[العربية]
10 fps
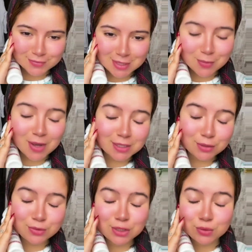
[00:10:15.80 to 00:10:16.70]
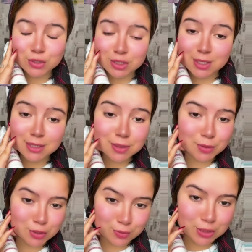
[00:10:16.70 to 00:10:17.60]
دابا غادي نمشي نوجد راسي
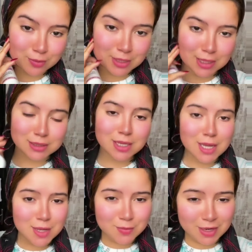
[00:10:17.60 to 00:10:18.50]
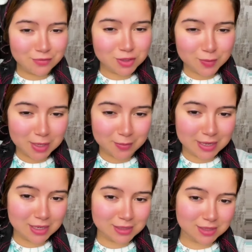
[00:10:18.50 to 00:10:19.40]
باش نمشي للمدرسه ما عرفتش ماني مع
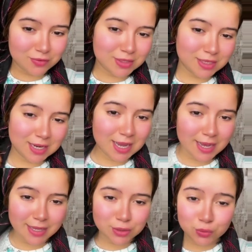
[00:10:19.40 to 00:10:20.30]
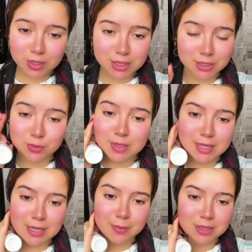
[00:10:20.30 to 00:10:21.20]
هاد الزيف هذا ديال حياتي ولا كيعجبني هاد
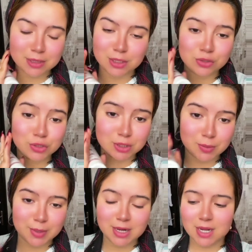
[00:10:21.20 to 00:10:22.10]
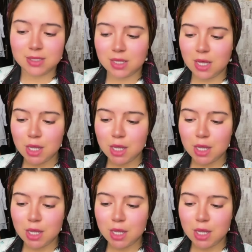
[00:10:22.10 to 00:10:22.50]
اليمات نديرو نشد بيه راسي